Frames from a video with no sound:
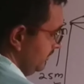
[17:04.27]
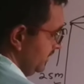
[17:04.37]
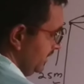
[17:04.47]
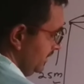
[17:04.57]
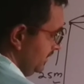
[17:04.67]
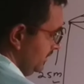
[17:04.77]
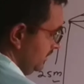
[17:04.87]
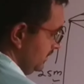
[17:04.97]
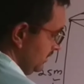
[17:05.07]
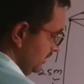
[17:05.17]
बी ई
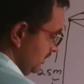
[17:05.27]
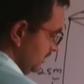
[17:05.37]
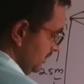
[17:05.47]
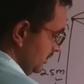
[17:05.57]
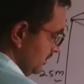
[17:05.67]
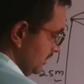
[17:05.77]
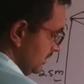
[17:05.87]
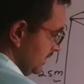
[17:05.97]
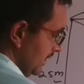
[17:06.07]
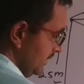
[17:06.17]

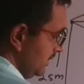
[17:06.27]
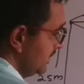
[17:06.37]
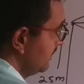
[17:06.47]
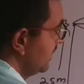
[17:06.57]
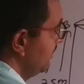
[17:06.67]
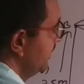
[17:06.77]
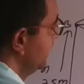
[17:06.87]
टेन थीटा बराबर